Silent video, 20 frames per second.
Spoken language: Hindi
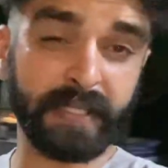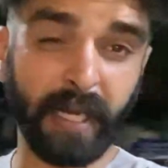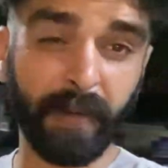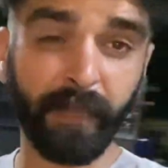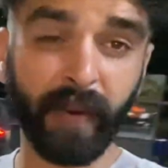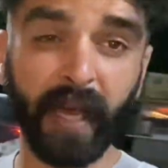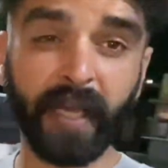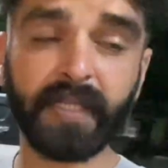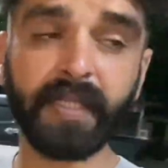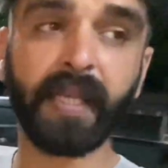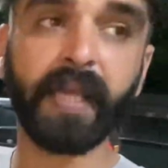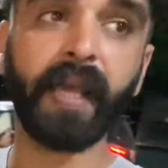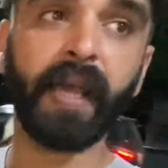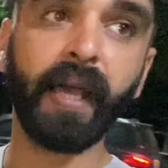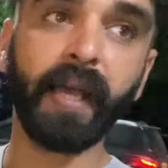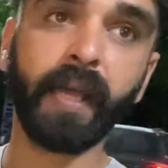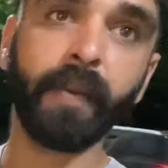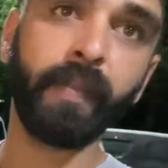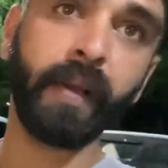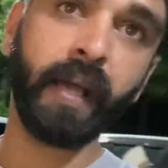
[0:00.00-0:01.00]
सरप्राइज़ ये है
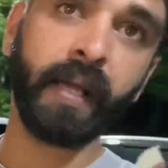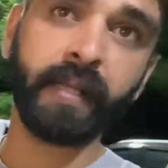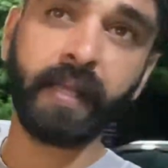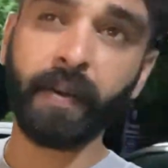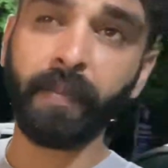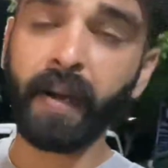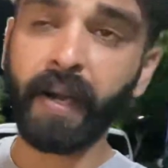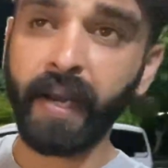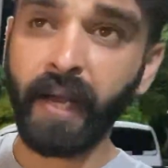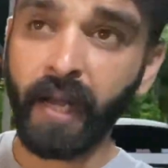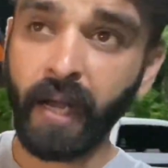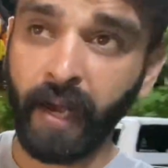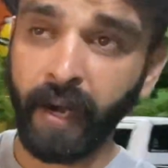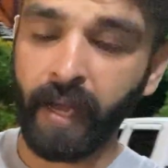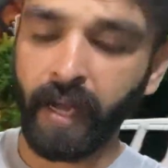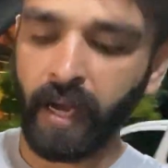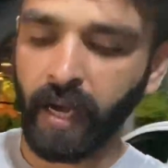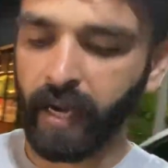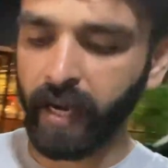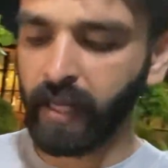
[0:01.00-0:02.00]
कि मैं अंदर बैठा खाना
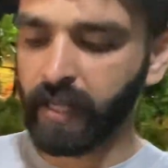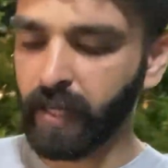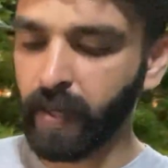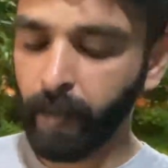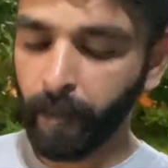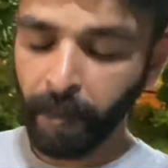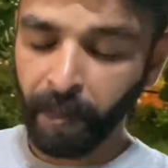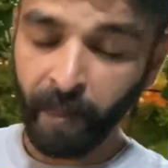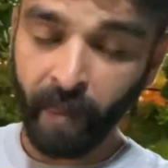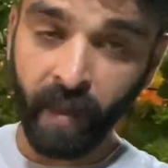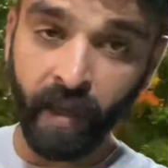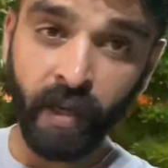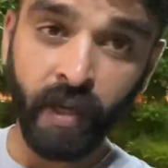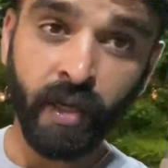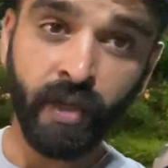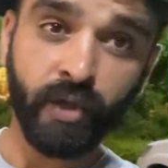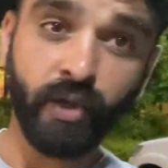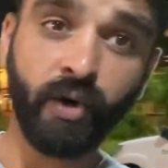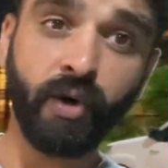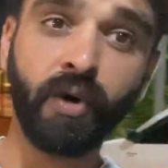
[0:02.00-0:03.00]
खा रहा था
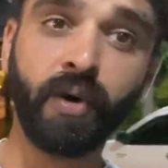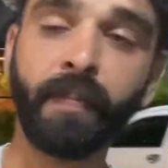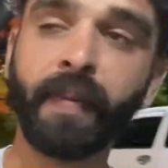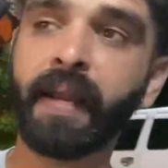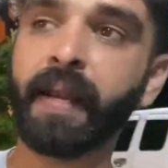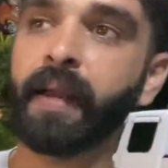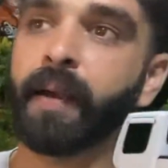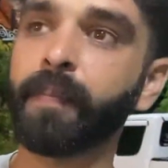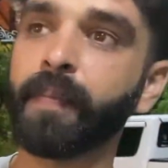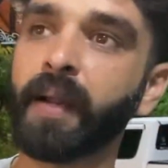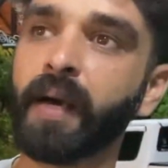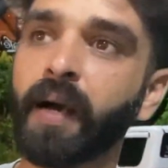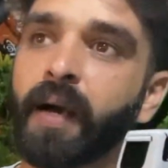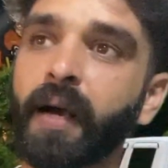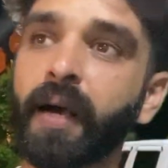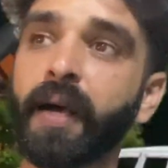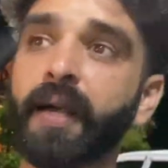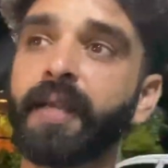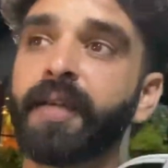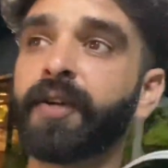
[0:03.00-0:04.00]
तो मैंने अपना
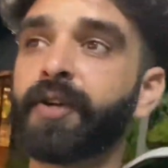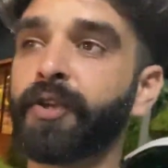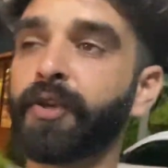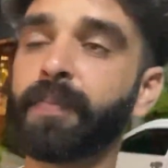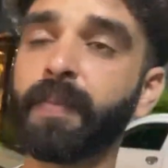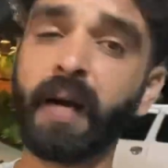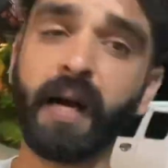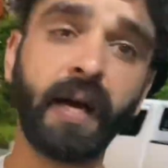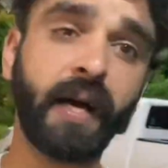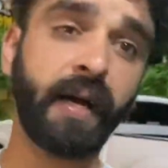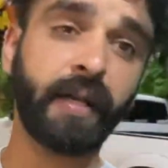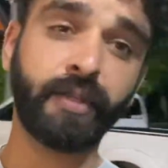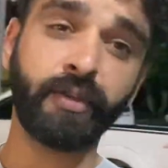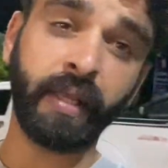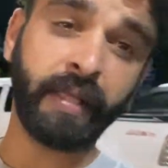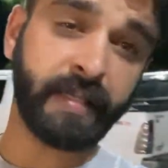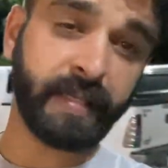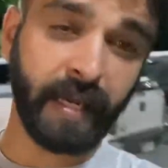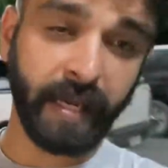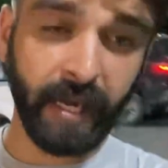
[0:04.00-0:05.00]
यूट्यूब का जो
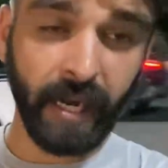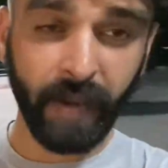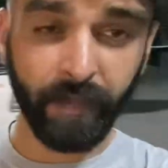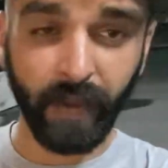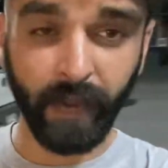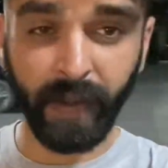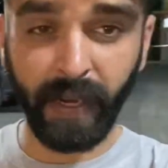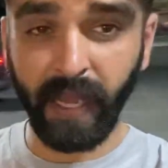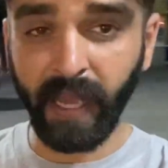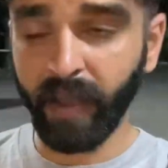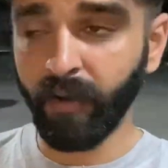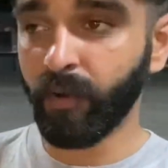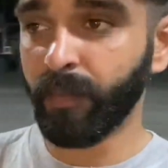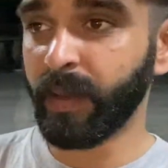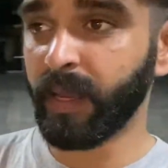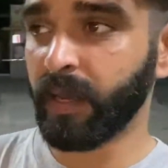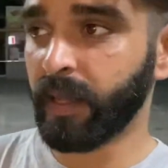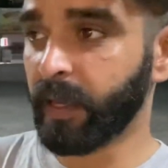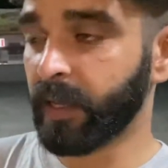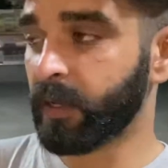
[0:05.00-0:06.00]
इंस्टाग्राम भी बनाया है वो
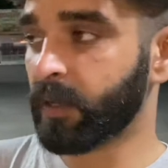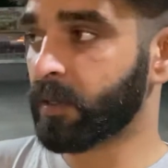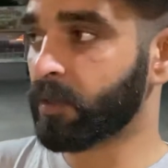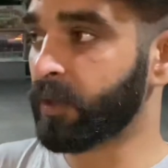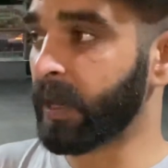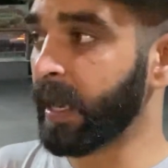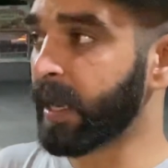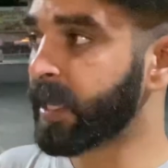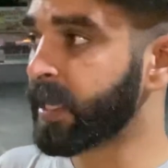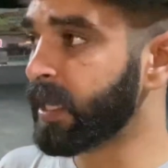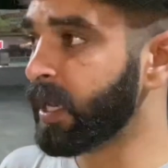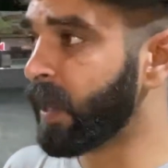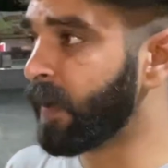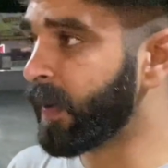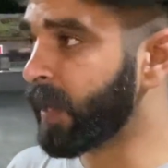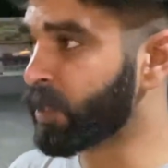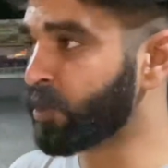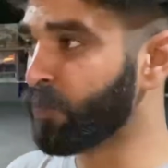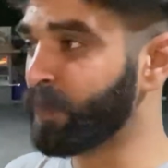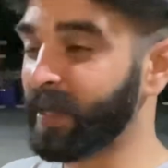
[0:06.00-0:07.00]
मैंने कनेक्ट किया हुआ
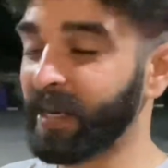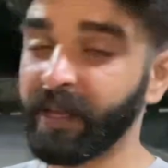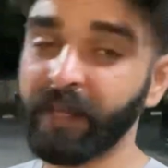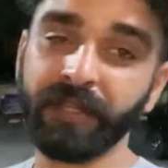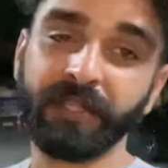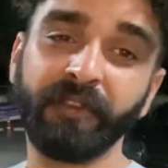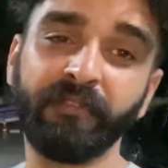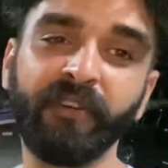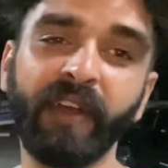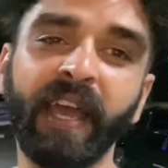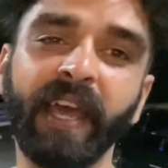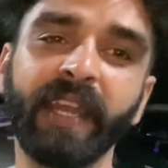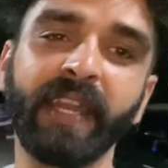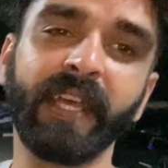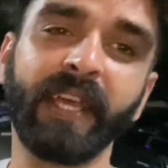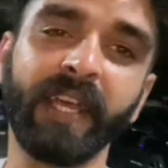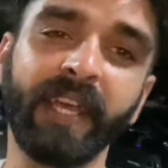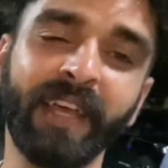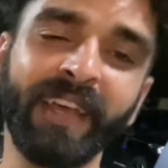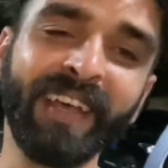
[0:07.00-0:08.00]
है तो मेरे किसी फ़ैन
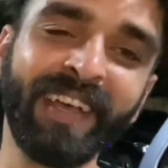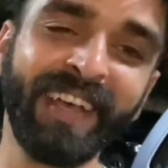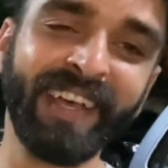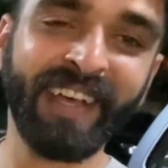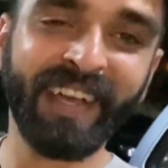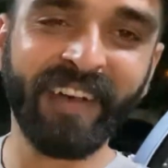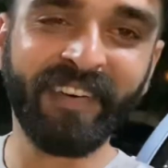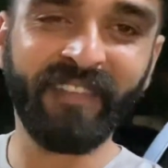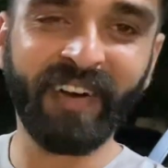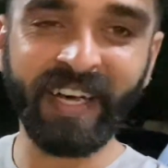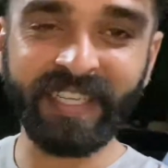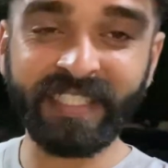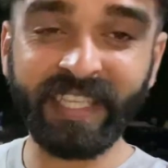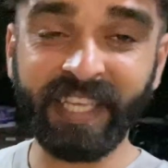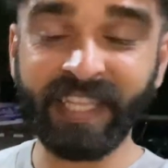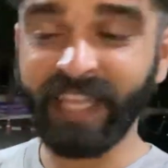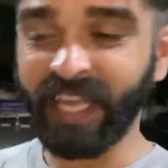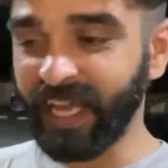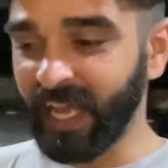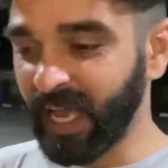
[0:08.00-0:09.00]
ने वहाँ से
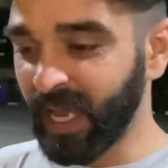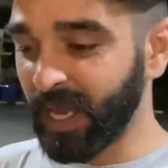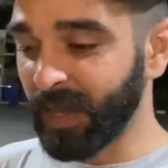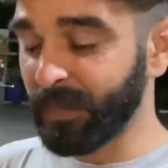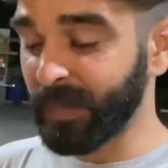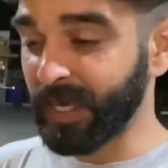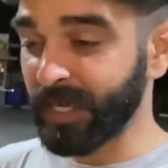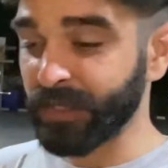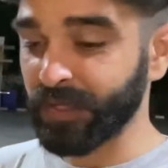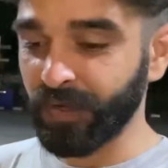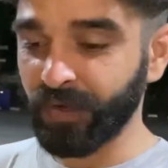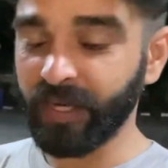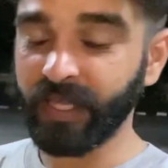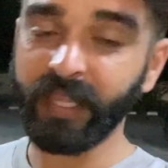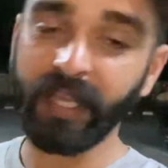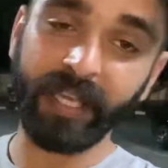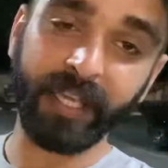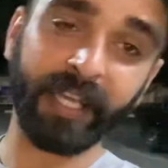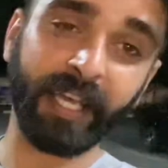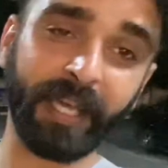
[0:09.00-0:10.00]
देखा है मेरी स्टोरी
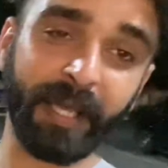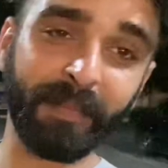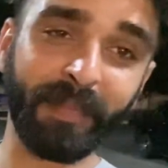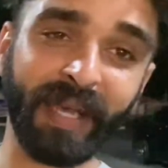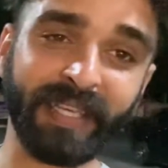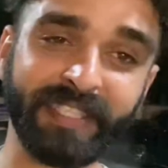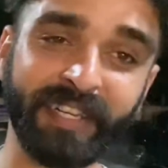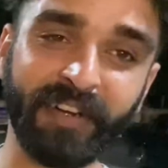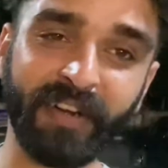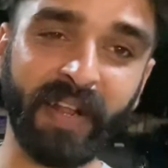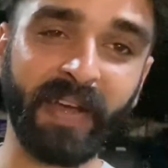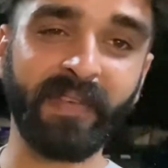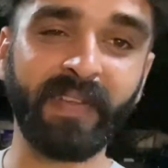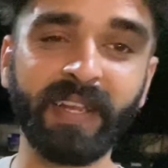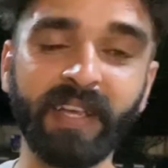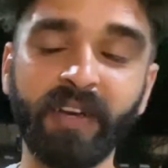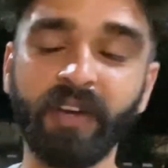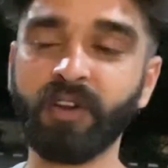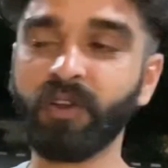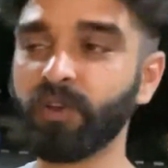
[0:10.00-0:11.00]
देखी है कि मैं ऐसे ट्रैवल
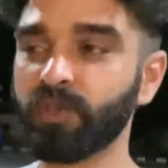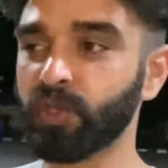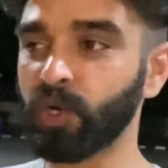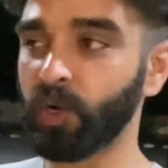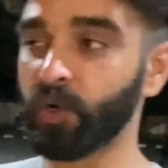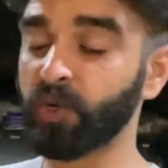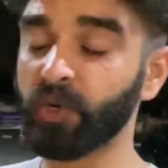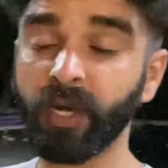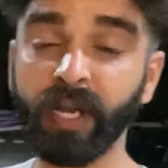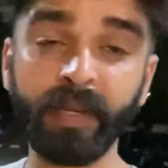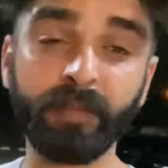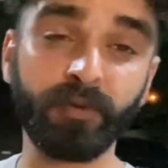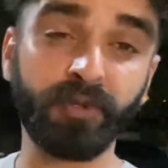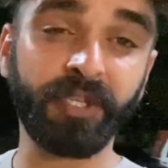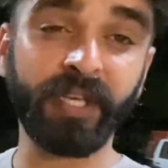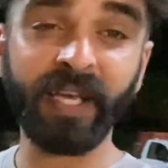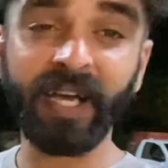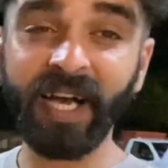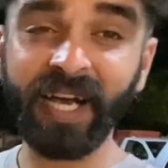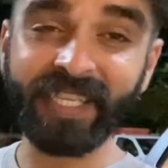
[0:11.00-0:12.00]
कर रहा हूँ तो उन्होंने
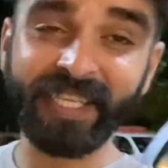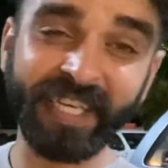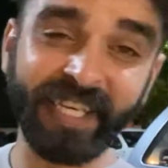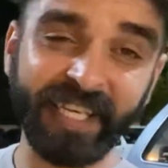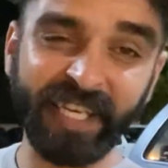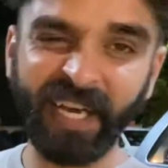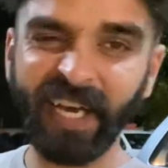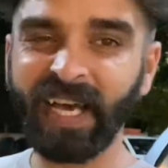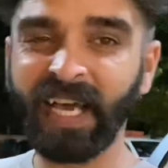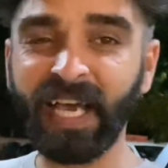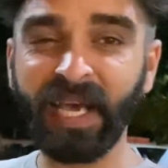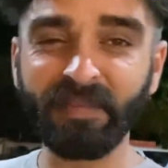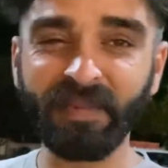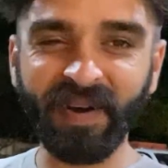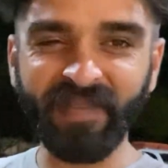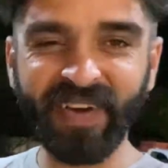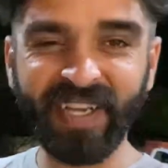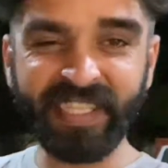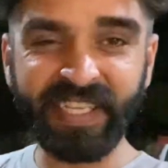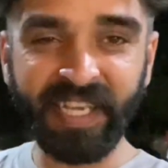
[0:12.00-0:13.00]
मुझे आज किया है
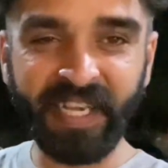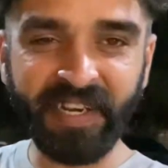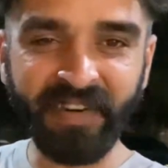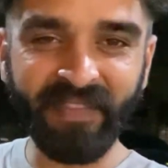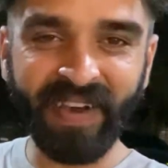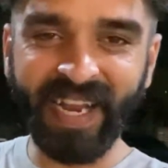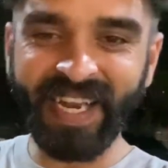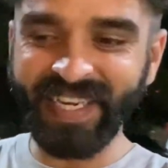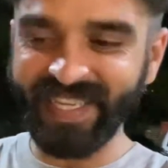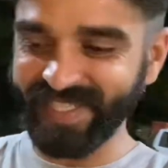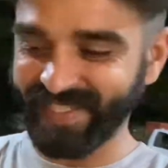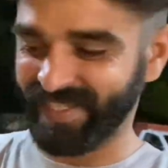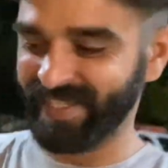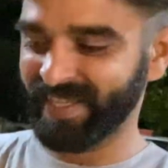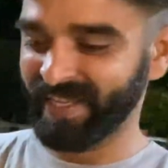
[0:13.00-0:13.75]
बाबा जी इनवाइट